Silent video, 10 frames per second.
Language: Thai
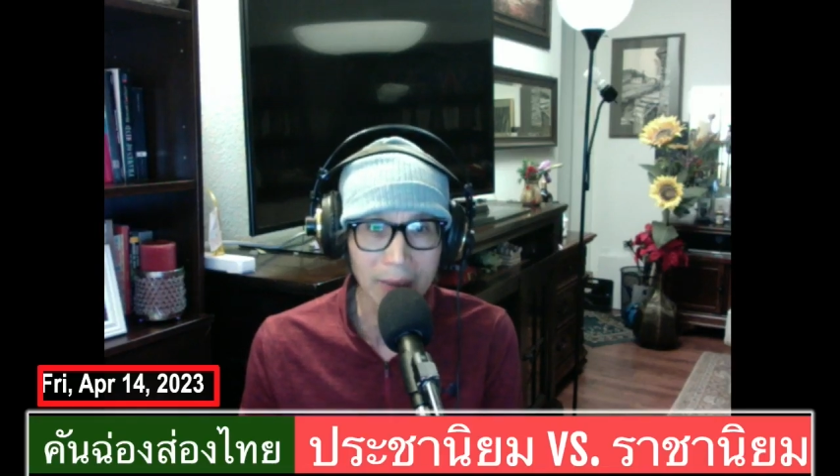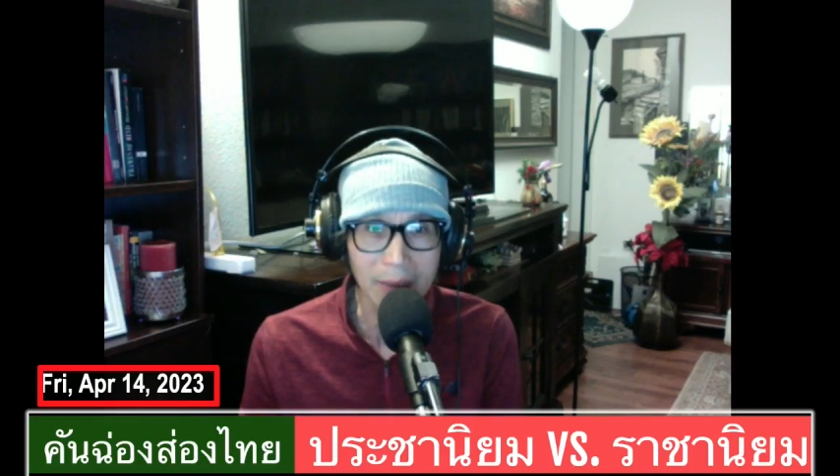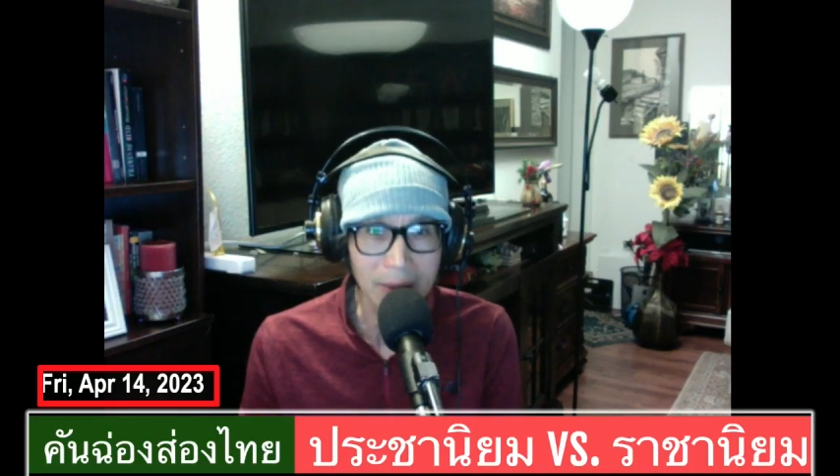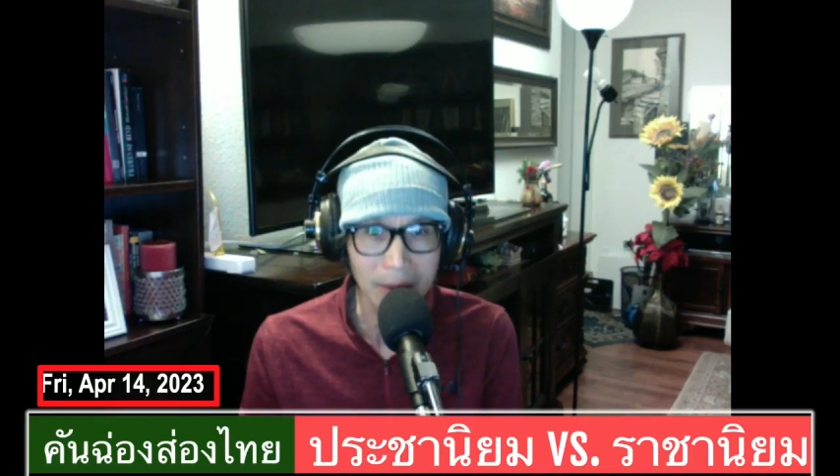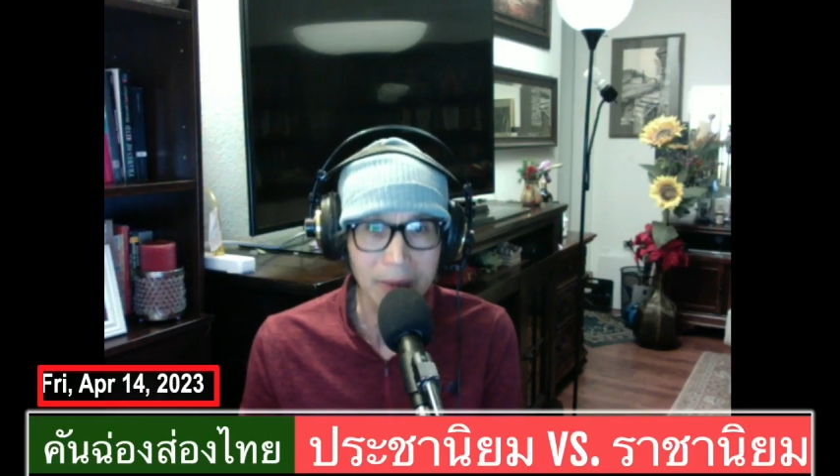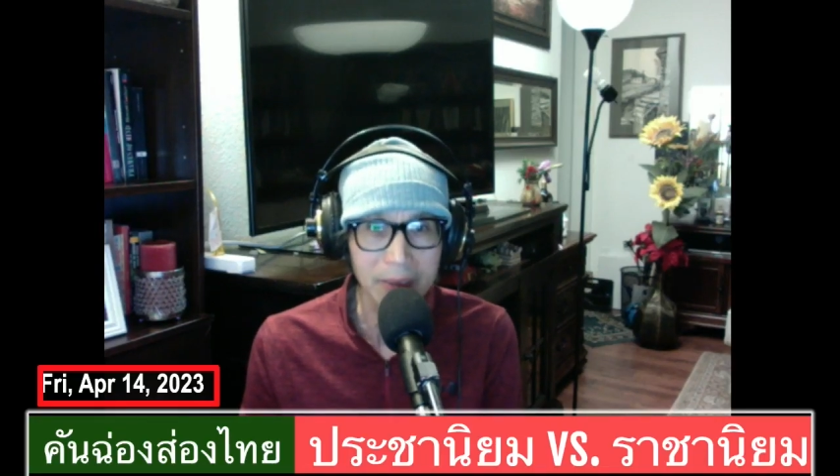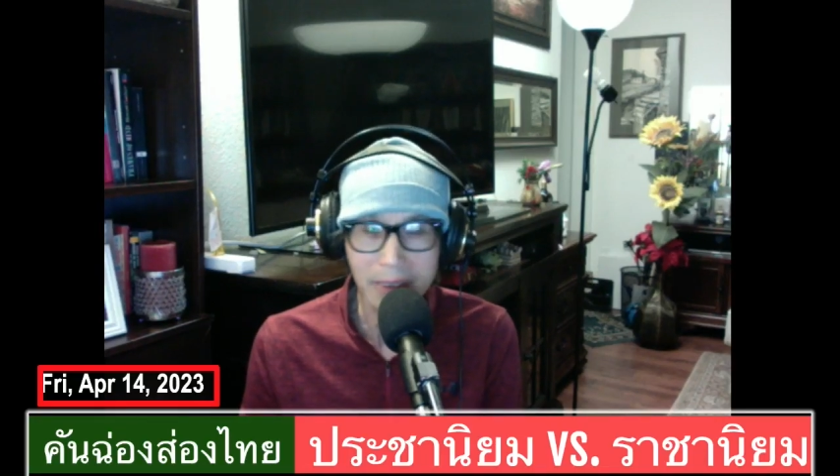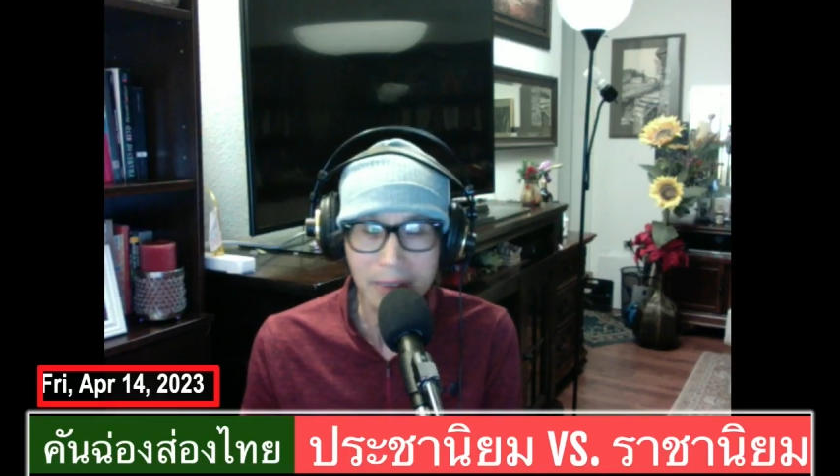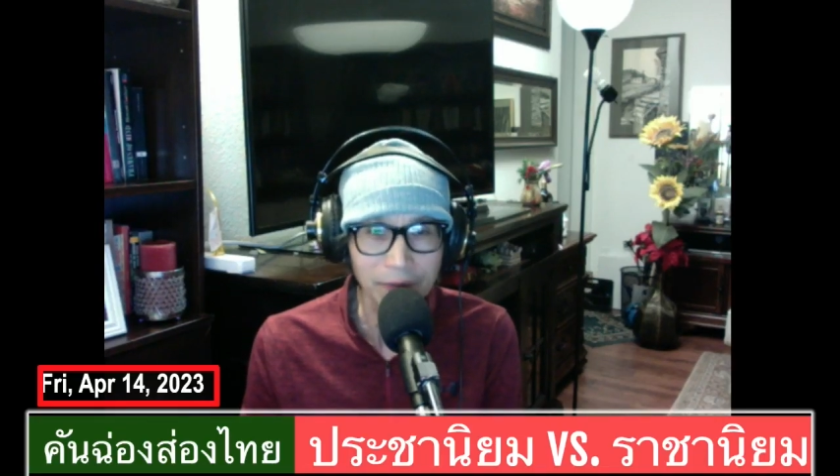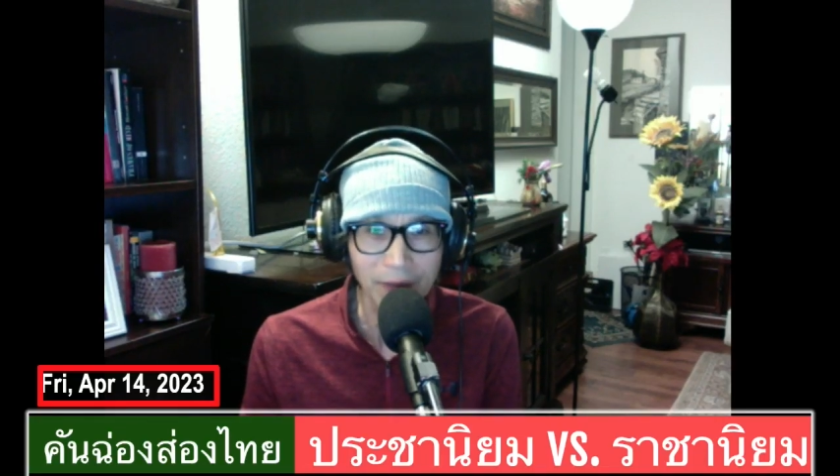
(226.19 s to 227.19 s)
เลิก
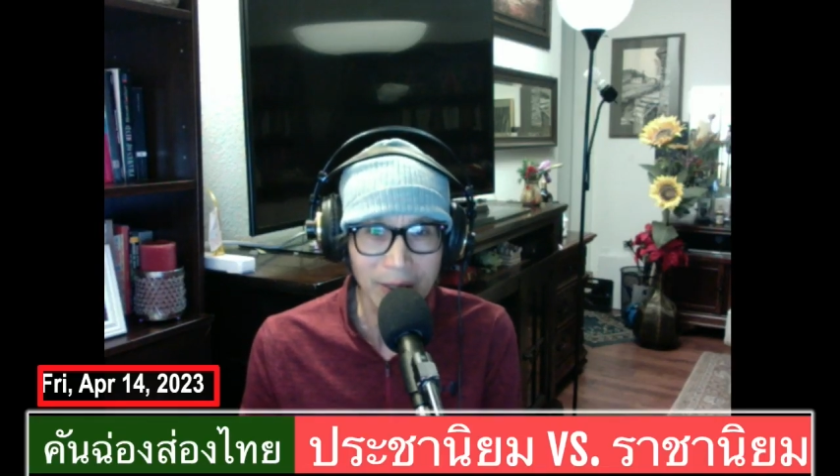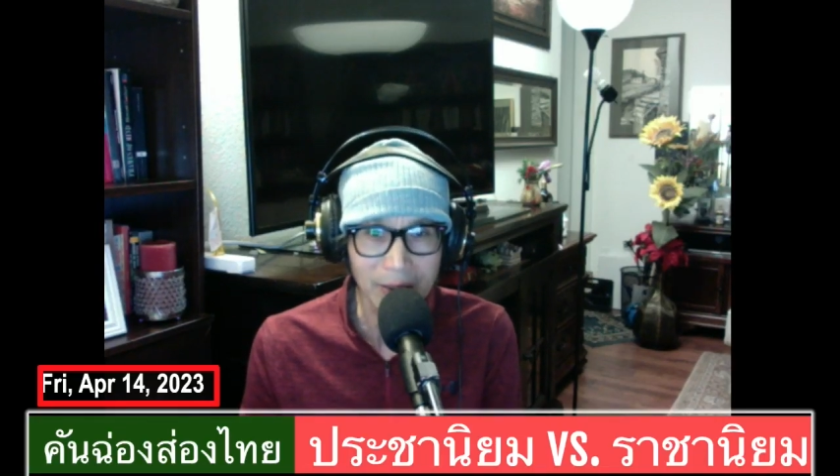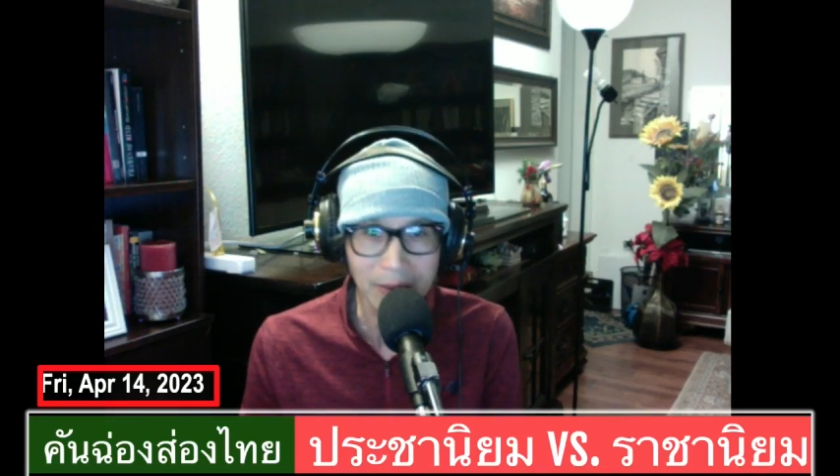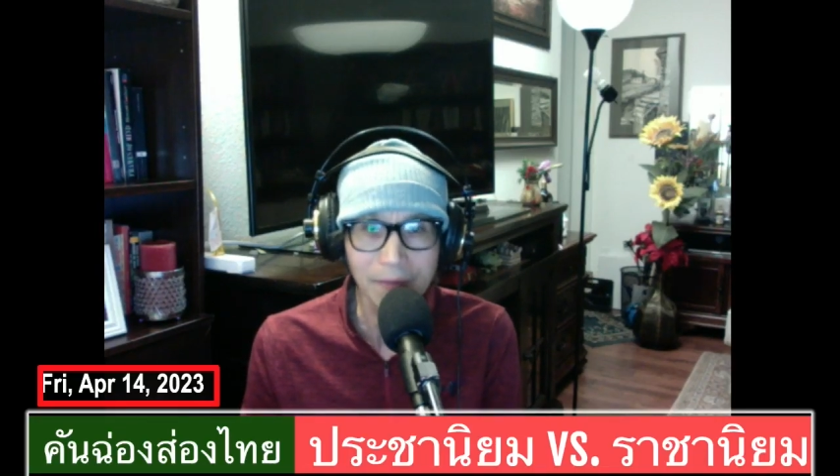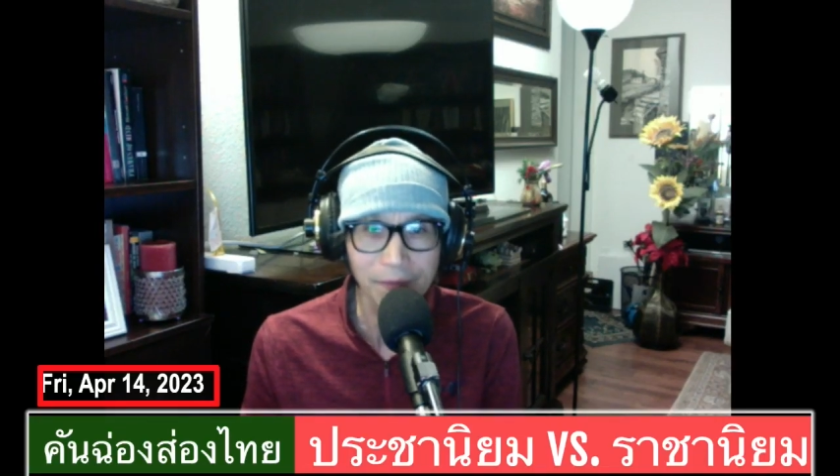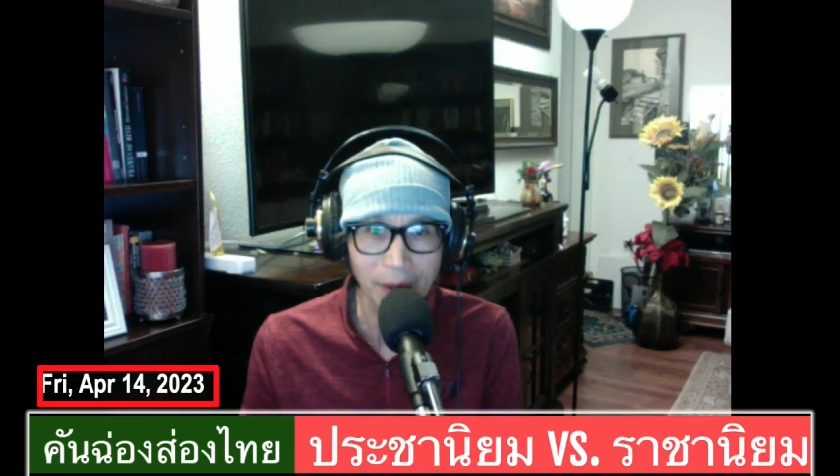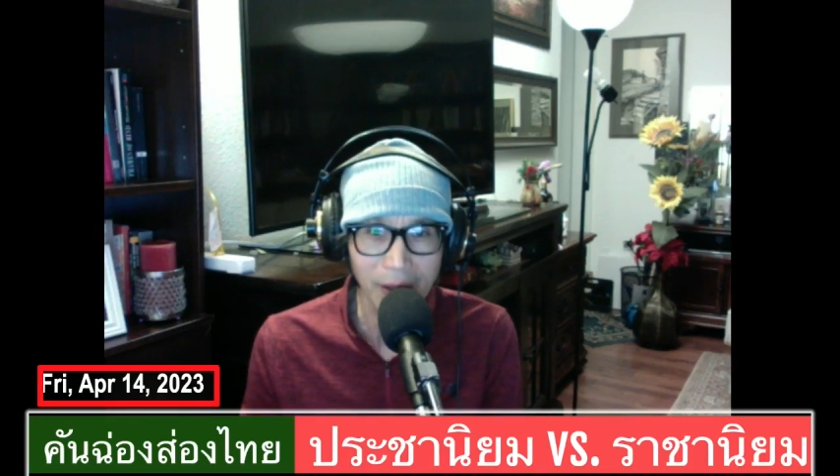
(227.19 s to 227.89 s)
คิดฝันไฟ